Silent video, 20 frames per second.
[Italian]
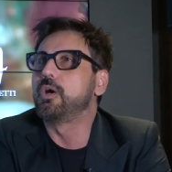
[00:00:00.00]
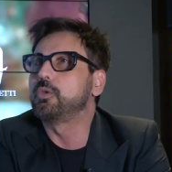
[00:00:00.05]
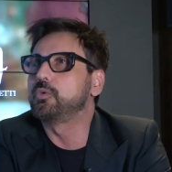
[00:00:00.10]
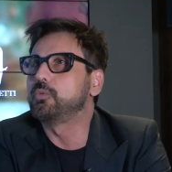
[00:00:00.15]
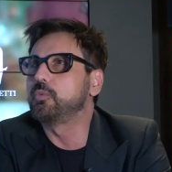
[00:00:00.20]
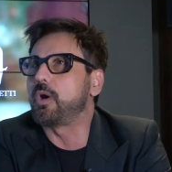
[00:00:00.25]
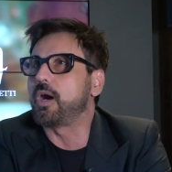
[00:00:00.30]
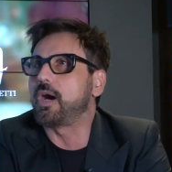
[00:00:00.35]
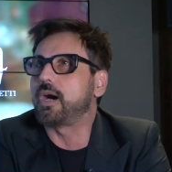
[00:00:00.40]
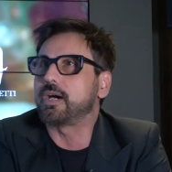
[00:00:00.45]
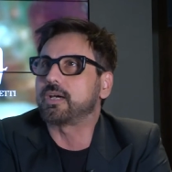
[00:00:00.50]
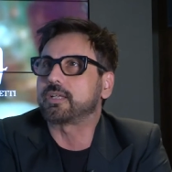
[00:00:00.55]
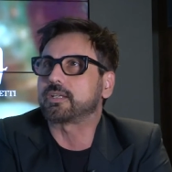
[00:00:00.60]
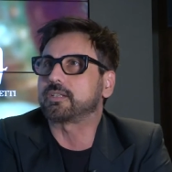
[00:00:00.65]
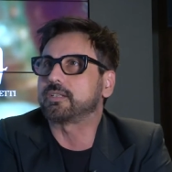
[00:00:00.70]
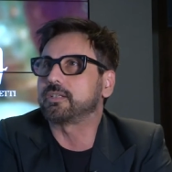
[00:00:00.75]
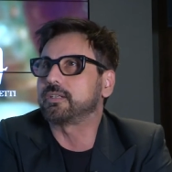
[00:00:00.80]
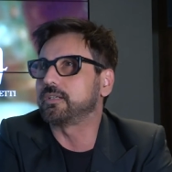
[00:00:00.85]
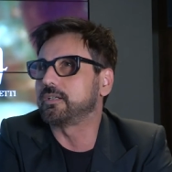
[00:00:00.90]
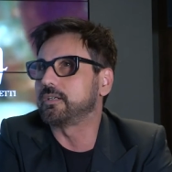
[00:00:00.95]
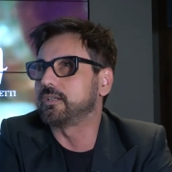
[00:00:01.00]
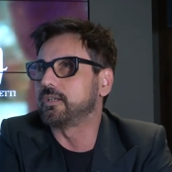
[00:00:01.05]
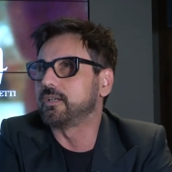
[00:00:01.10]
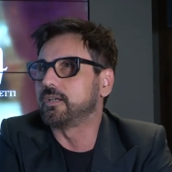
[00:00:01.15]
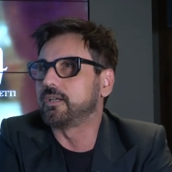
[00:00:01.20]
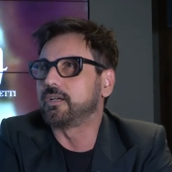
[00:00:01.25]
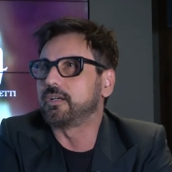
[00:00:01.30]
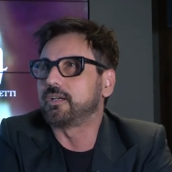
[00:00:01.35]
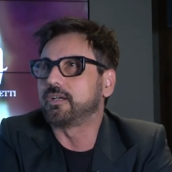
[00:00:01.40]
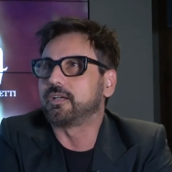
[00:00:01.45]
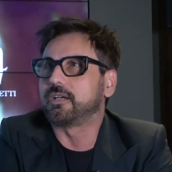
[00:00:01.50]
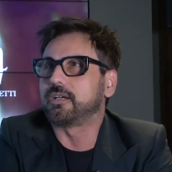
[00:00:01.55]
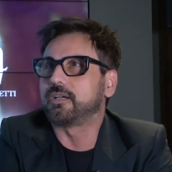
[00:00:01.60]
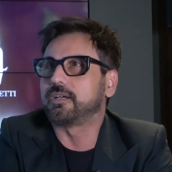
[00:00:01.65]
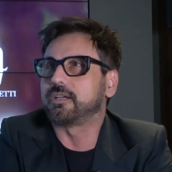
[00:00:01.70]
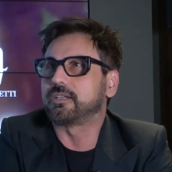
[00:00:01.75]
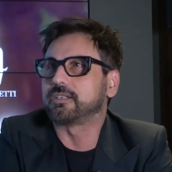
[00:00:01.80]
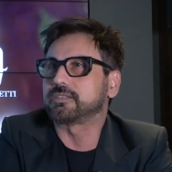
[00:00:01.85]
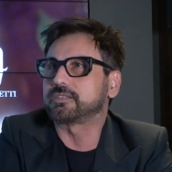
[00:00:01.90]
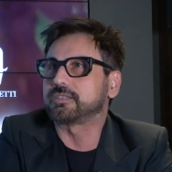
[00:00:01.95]
noir,
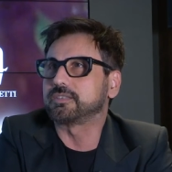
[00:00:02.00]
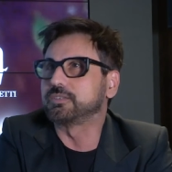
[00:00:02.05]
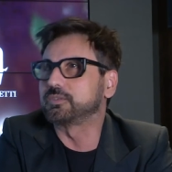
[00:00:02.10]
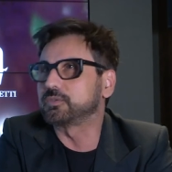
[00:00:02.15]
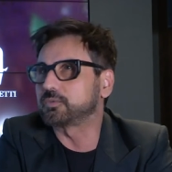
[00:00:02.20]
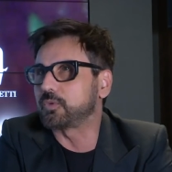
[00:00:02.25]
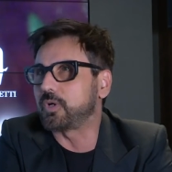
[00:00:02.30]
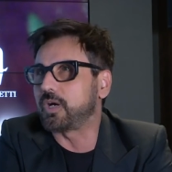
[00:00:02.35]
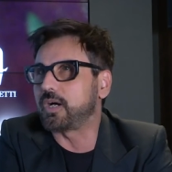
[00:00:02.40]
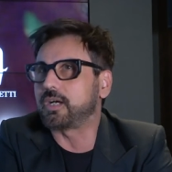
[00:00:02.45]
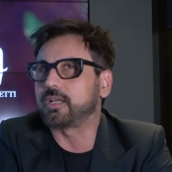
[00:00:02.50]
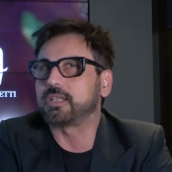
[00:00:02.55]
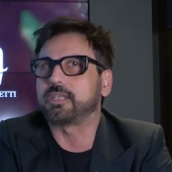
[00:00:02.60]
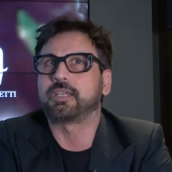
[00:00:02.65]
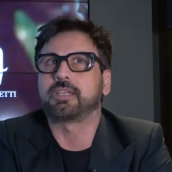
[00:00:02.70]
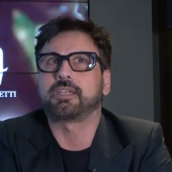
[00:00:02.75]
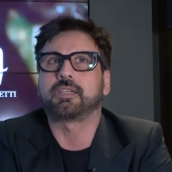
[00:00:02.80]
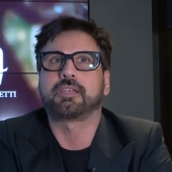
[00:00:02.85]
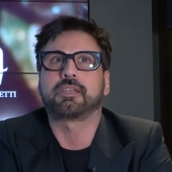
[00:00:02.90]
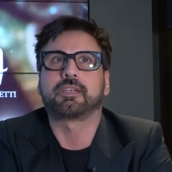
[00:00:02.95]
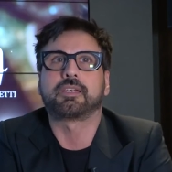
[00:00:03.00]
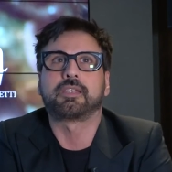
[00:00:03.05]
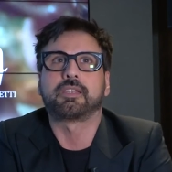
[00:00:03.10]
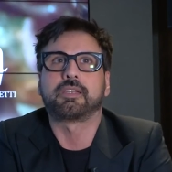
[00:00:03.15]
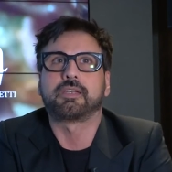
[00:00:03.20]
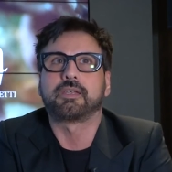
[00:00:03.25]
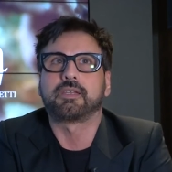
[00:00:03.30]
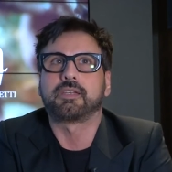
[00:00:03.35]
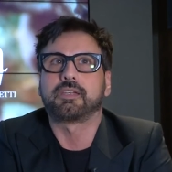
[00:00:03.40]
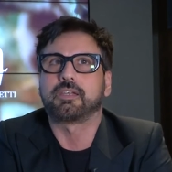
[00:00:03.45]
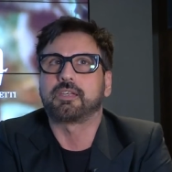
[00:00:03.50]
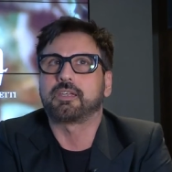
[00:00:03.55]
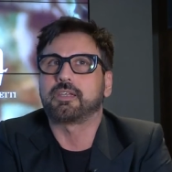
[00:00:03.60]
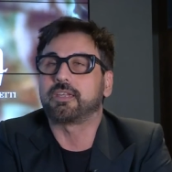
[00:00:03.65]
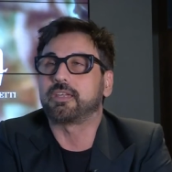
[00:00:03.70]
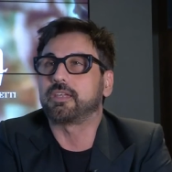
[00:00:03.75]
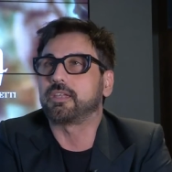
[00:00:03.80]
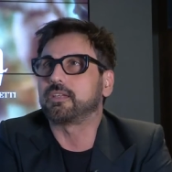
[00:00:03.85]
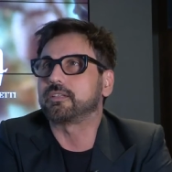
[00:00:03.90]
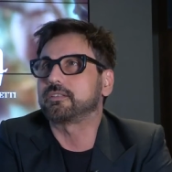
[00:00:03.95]
eh, sensuale,
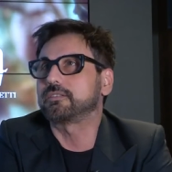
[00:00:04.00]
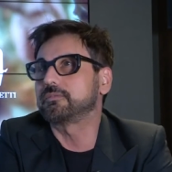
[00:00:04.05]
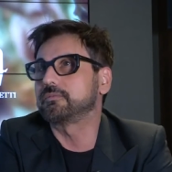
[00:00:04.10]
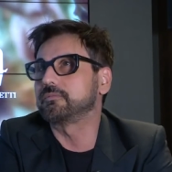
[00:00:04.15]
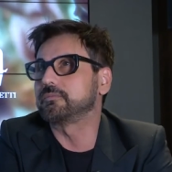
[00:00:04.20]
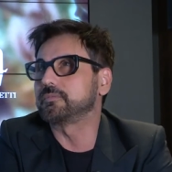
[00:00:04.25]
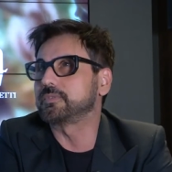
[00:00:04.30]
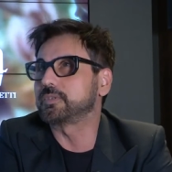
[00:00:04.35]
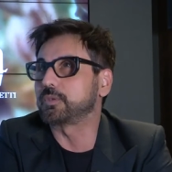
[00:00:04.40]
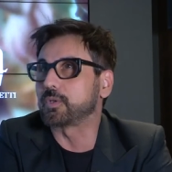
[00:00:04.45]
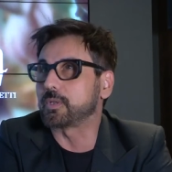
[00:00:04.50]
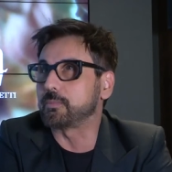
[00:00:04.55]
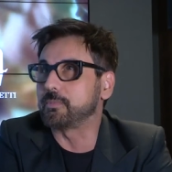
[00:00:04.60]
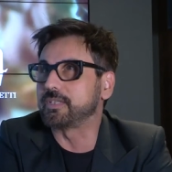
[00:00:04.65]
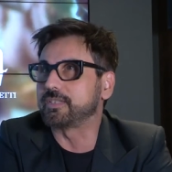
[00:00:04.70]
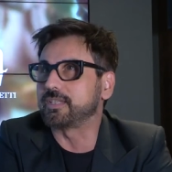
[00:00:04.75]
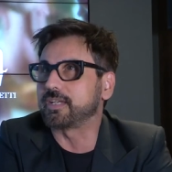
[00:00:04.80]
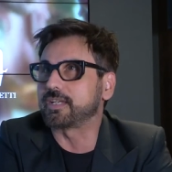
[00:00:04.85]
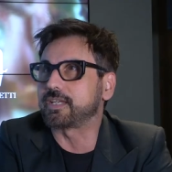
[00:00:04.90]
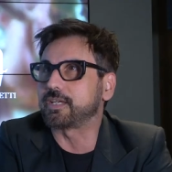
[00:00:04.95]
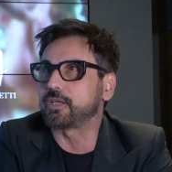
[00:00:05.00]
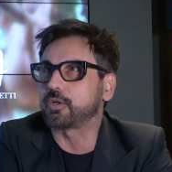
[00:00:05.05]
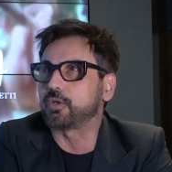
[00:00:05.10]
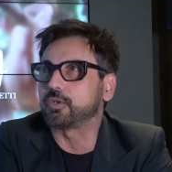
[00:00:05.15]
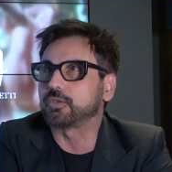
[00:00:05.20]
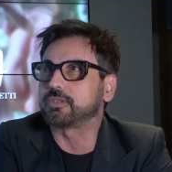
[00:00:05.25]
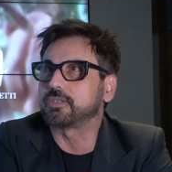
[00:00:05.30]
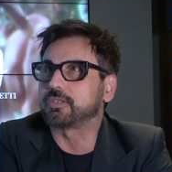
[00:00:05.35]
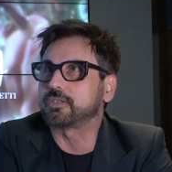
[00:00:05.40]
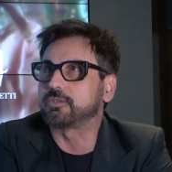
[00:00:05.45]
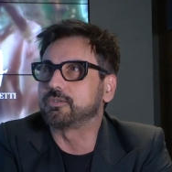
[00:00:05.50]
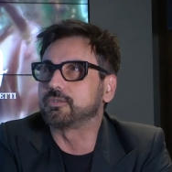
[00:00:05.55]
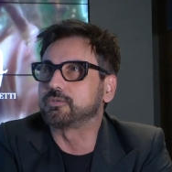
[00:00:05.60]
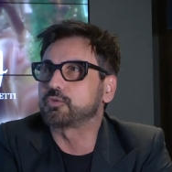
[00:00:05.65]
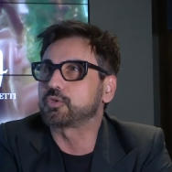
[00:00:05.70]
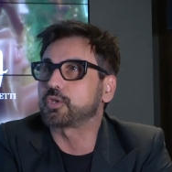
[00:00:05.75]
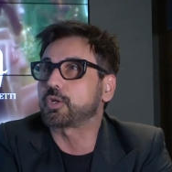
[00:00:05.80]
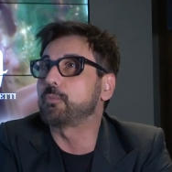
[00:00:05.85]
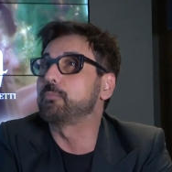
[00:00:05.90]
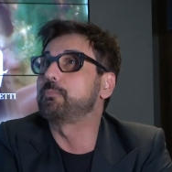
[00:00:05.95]
e sicuramente anche erotico.
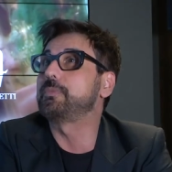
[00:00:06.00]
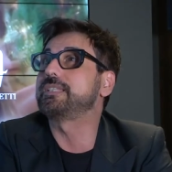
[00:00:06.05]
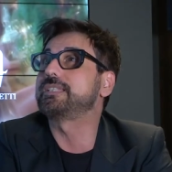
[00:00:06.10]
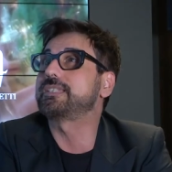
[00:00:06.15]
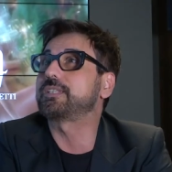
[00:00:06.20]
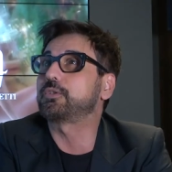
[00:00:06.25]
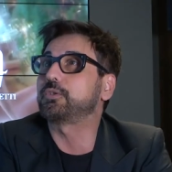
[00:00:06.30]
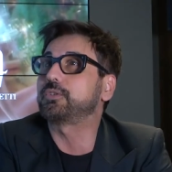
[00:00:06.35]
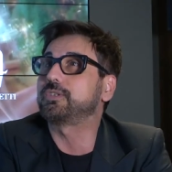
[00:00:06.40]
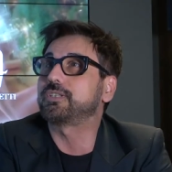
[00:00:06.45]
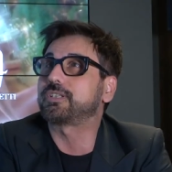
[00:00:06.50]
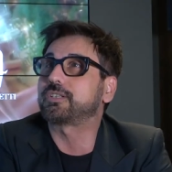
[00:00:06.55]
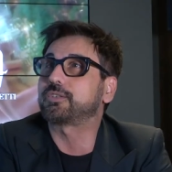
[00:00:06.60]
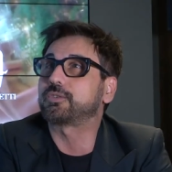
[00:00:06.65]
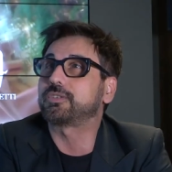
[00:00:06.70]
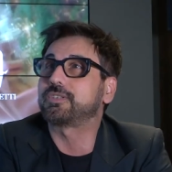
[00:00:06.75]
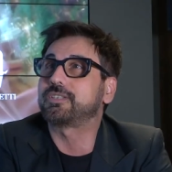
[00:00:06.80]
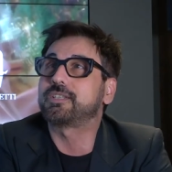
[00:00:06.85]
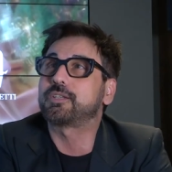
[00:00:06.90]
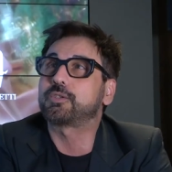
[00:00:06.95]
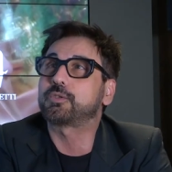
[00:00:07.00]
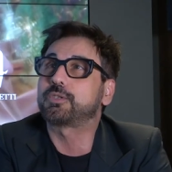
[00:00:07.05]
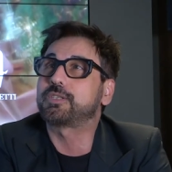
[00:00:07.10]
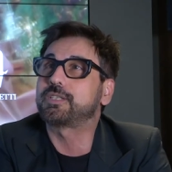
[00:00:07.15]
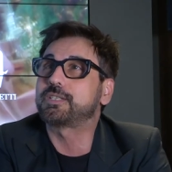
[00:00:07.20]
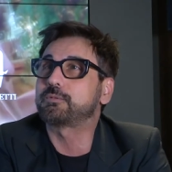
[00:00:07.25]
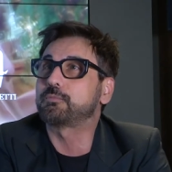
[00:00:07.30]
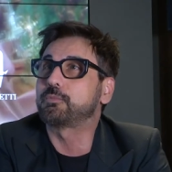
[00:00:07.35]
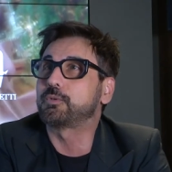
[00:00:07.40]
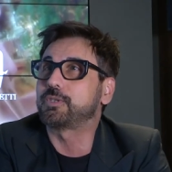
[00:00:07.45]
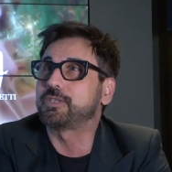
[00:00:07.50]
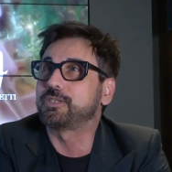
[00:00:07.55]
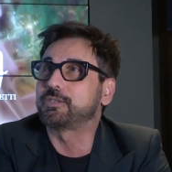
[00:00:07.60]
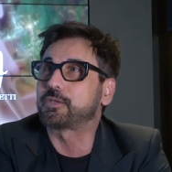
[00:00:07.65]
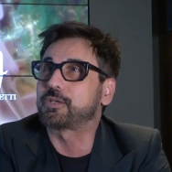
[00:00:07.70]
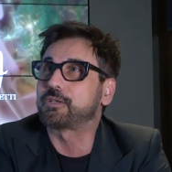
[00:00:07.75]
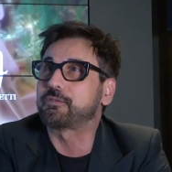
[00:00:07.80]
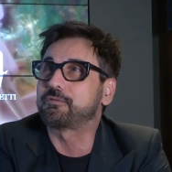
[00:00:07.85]
C'era un pizzico di, di erotismo dentro la